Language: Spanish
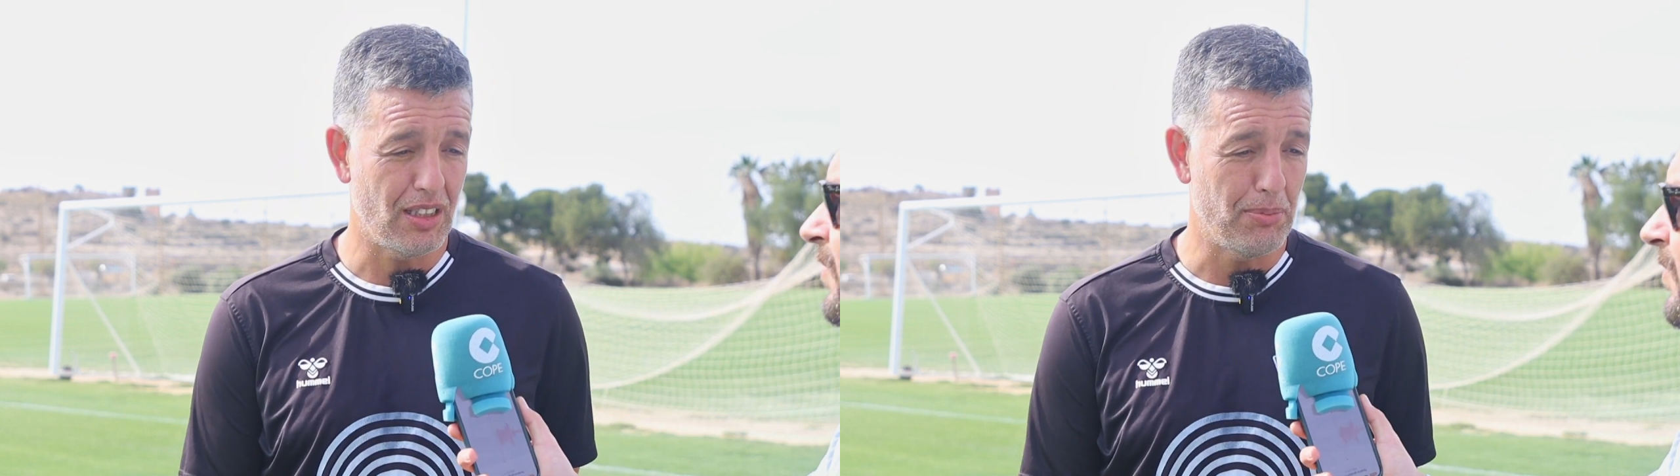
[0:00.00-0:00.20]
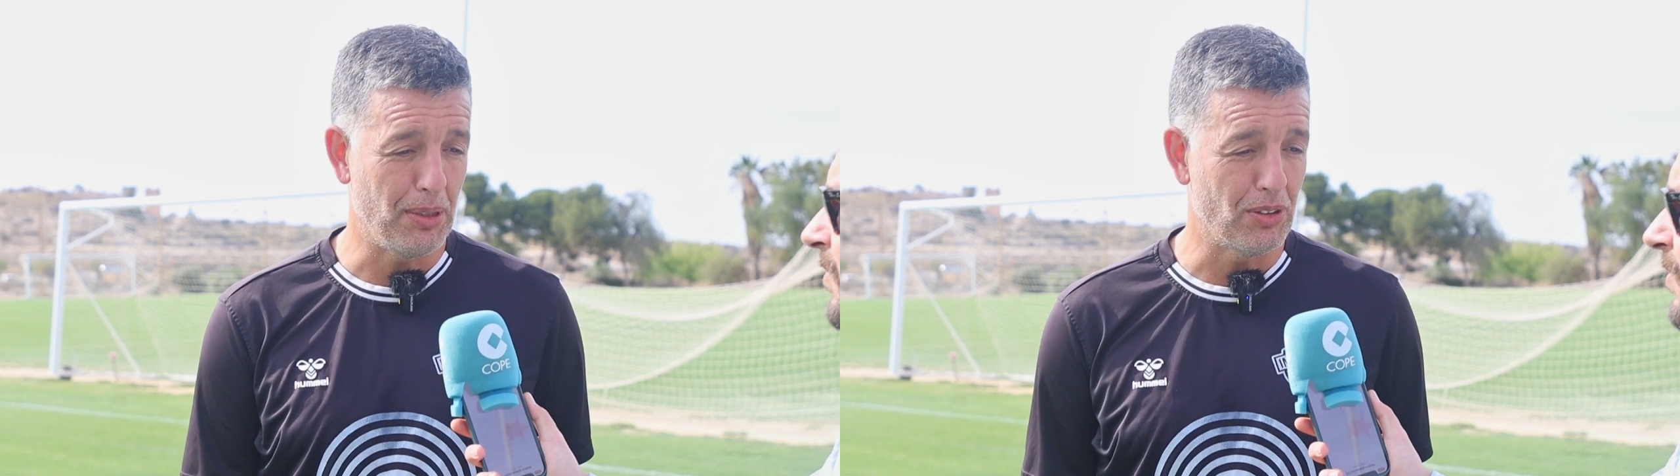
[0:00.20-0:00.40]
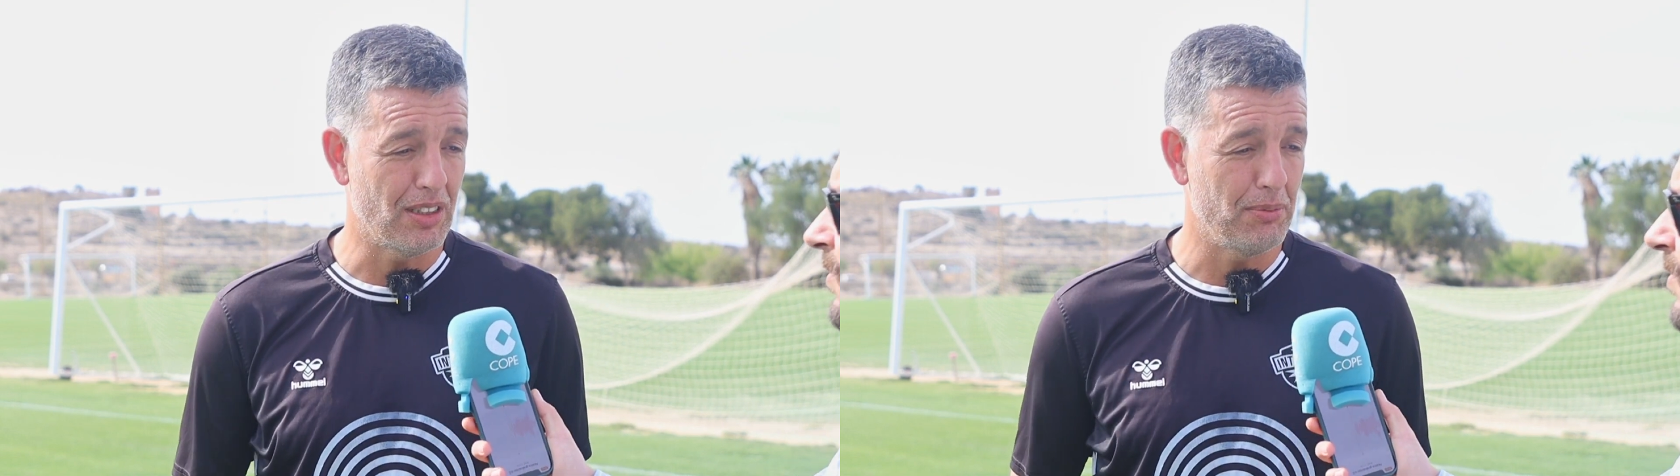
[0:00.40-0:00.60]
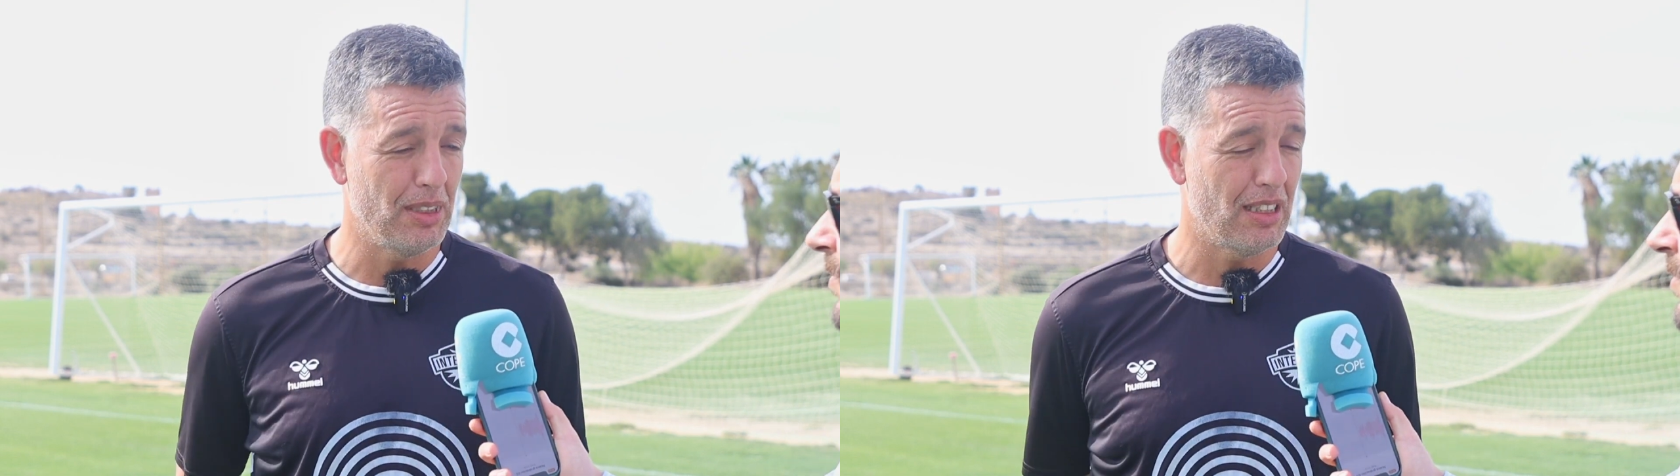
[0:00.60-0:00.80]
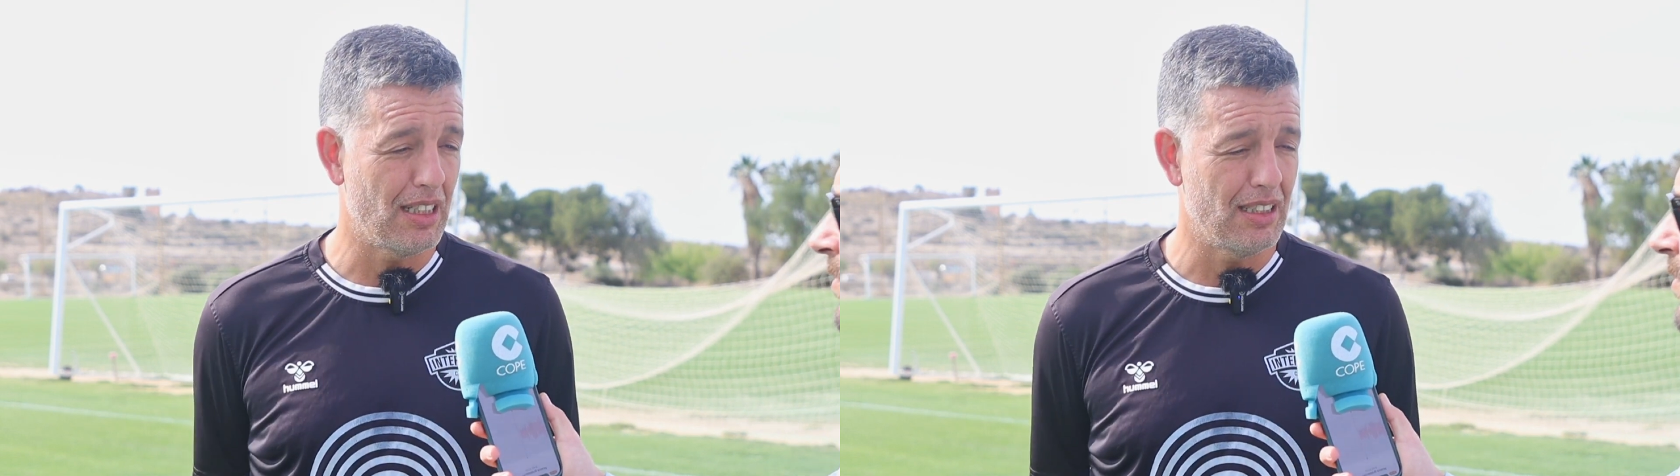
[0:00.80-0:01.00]
respeto
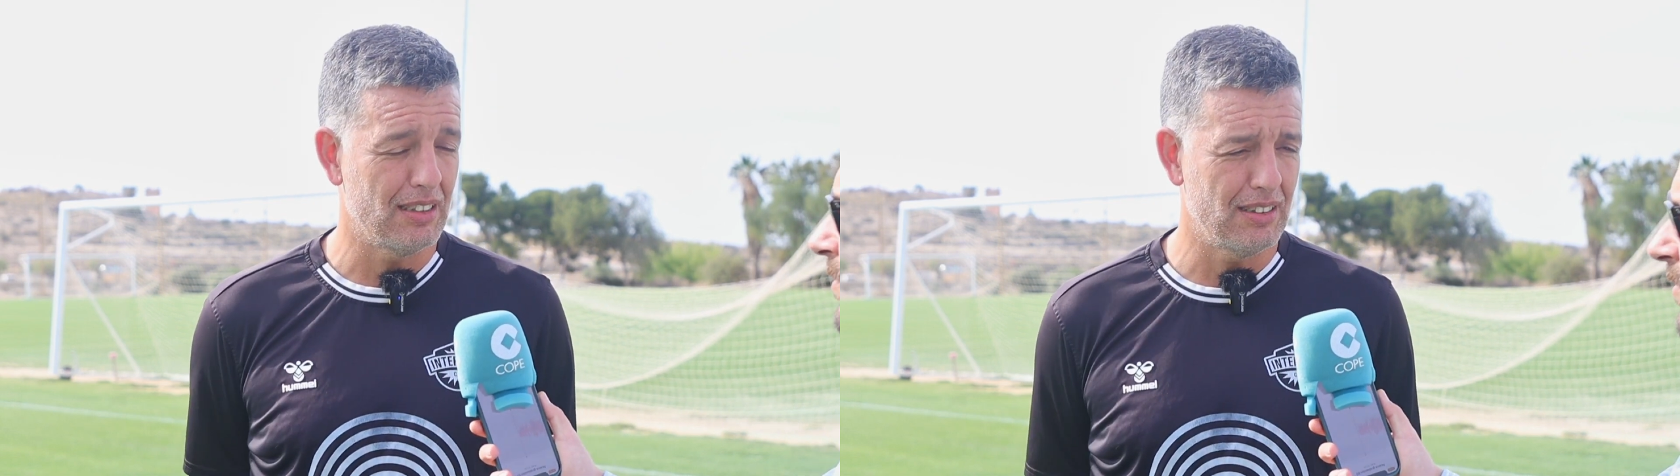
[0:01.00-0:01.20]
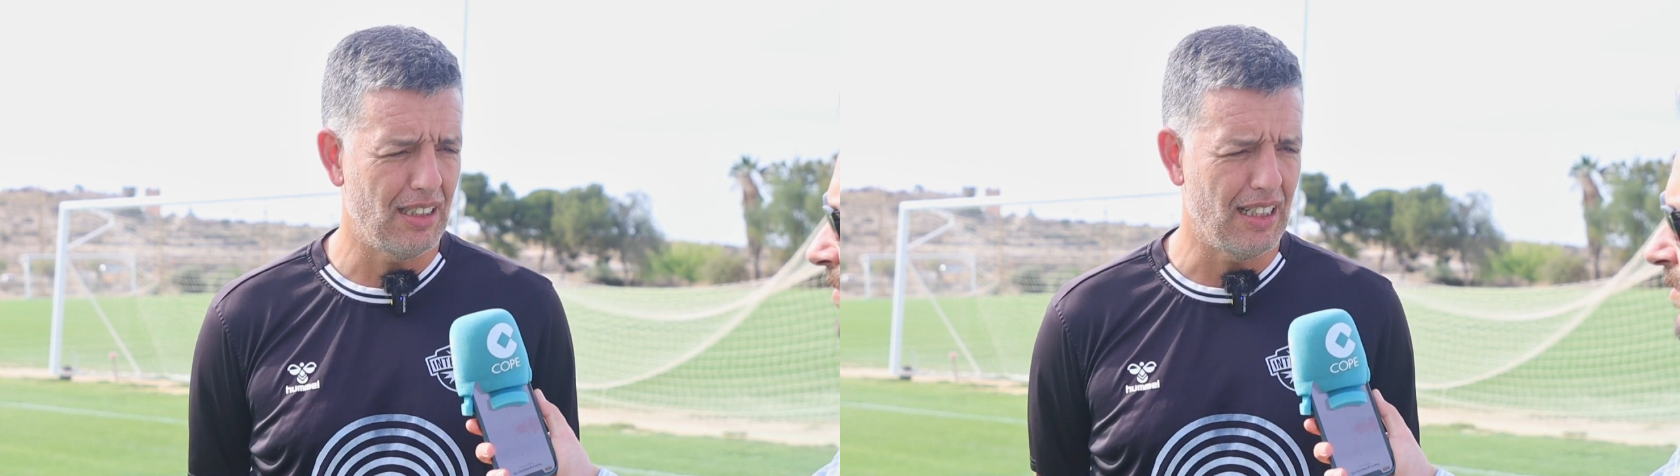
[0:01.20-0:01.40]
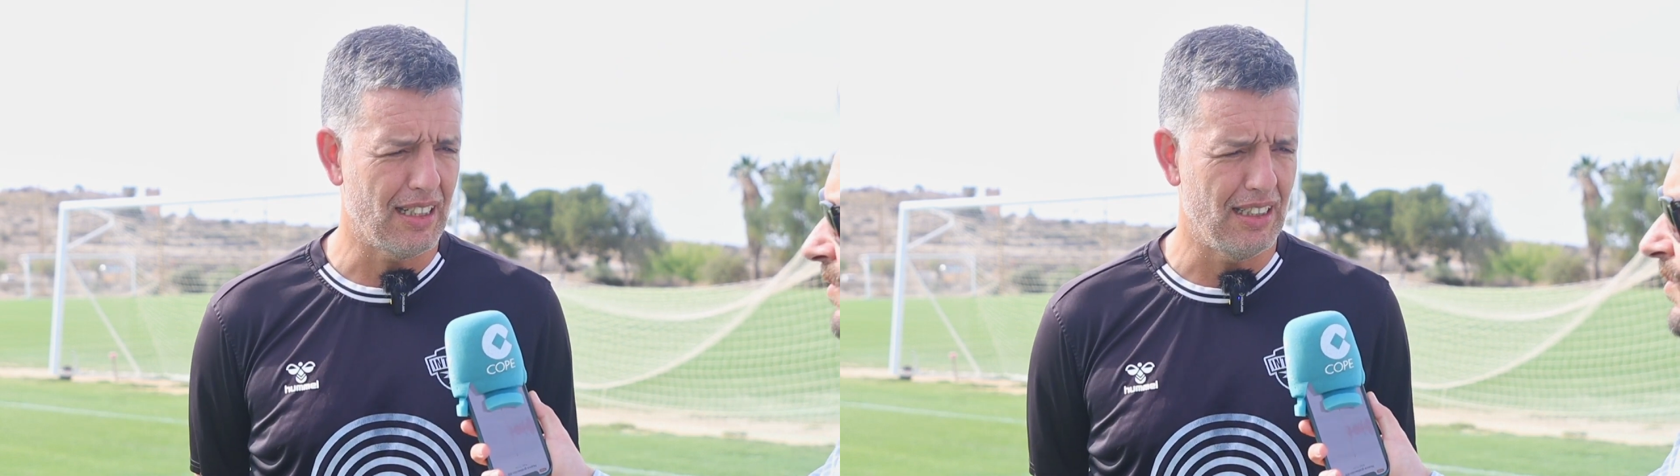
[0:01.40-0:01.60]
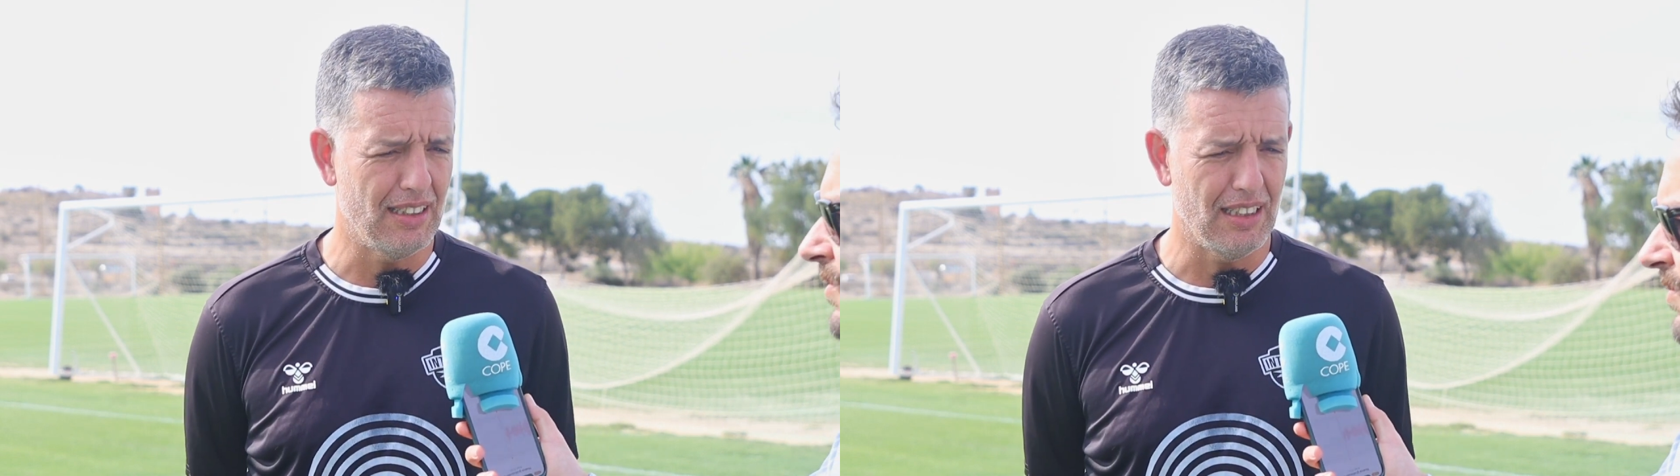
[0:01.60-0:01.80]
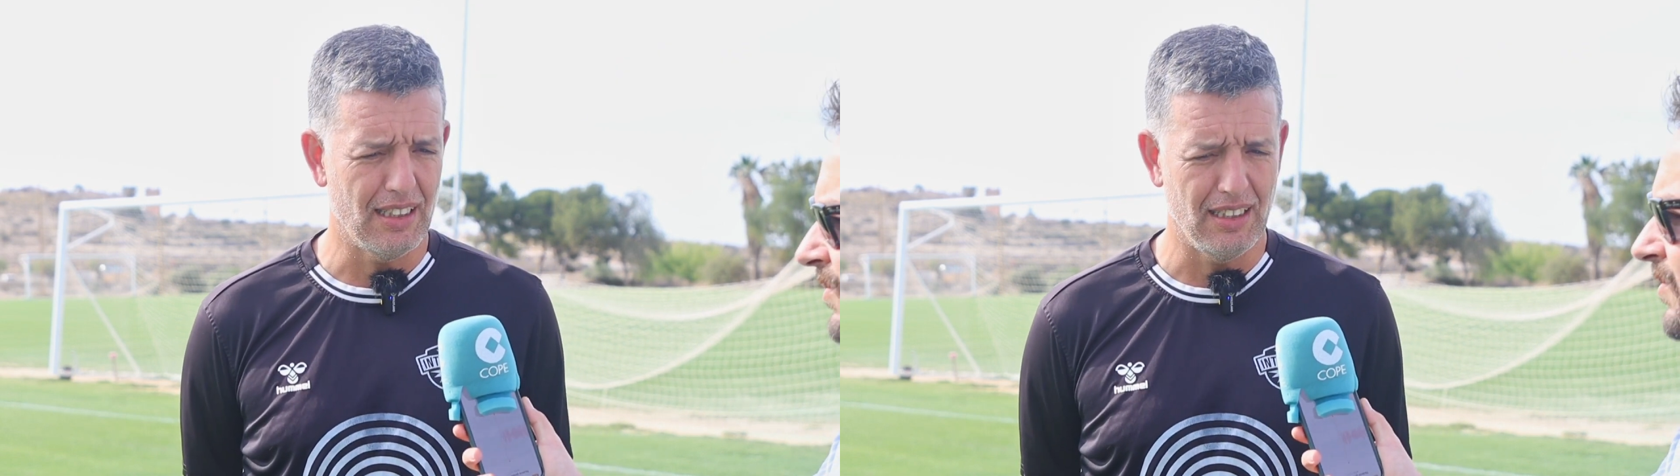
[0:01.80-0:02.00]
también a la,
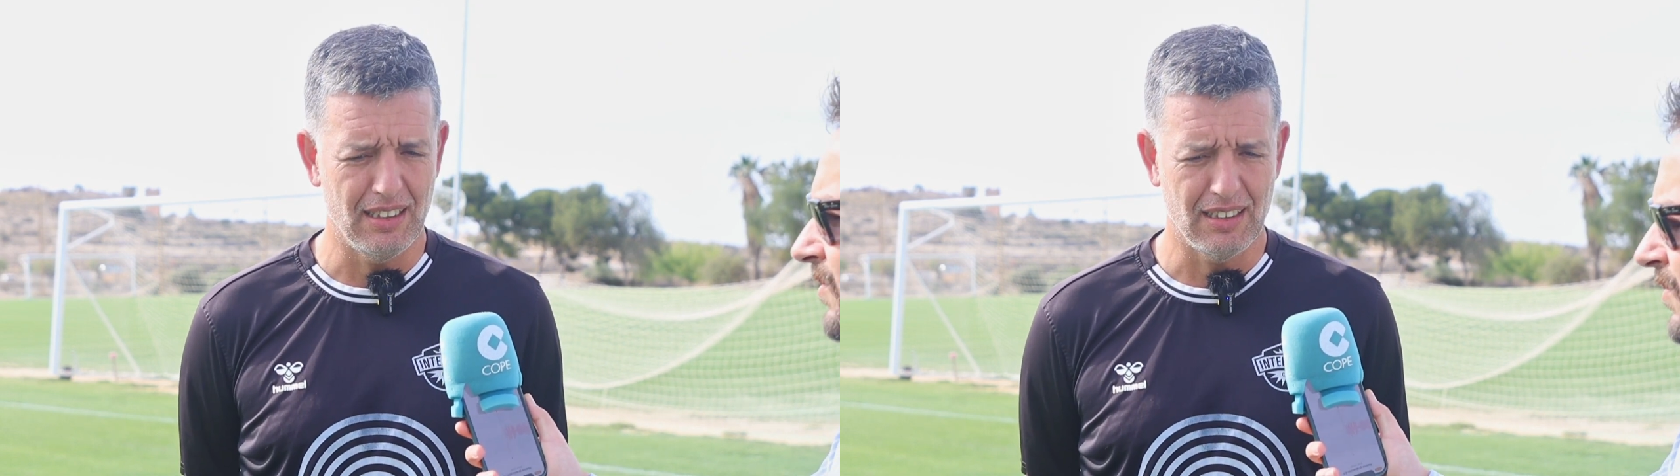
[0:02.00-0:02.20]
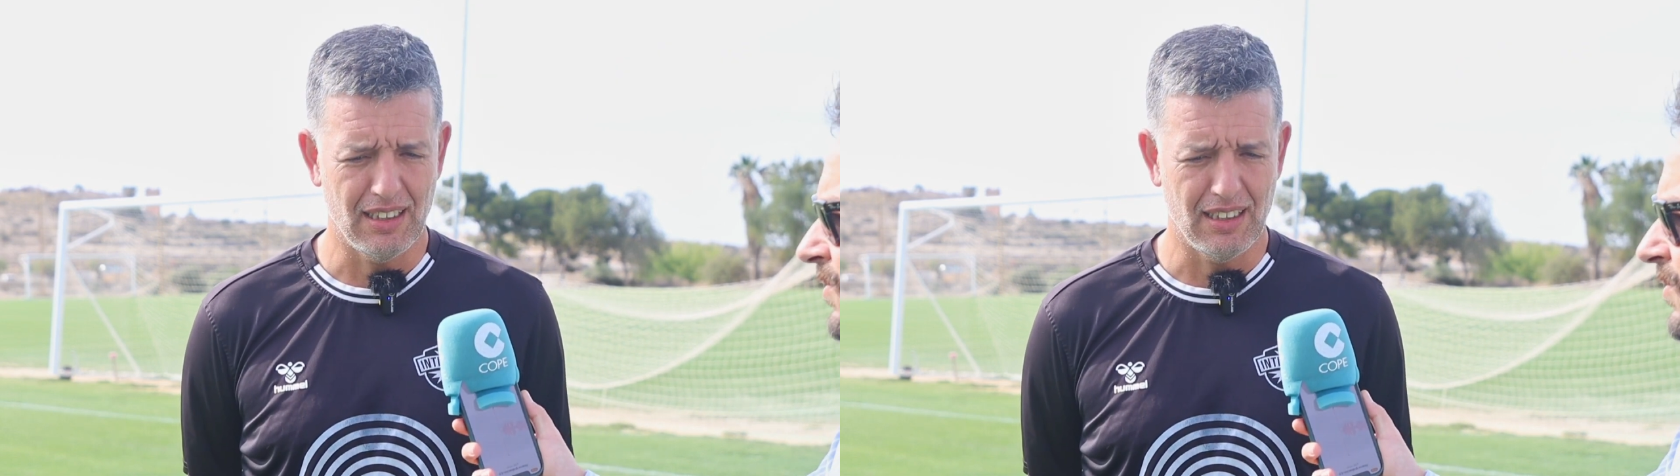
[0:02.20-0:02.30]
gente que,